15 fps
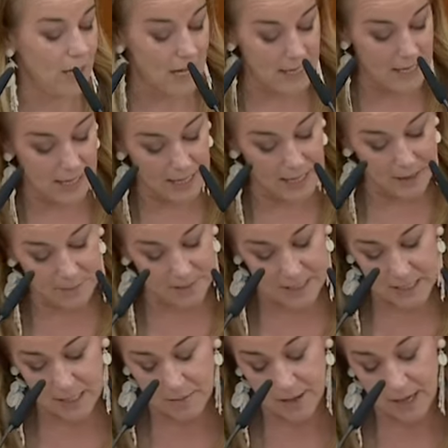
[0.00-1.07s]
la llegada
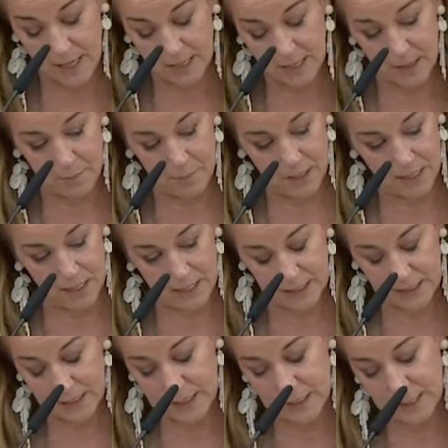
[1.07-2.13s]
masiva de
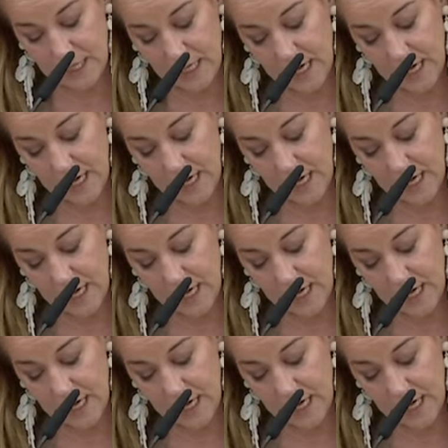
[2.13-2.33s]
inmigrantes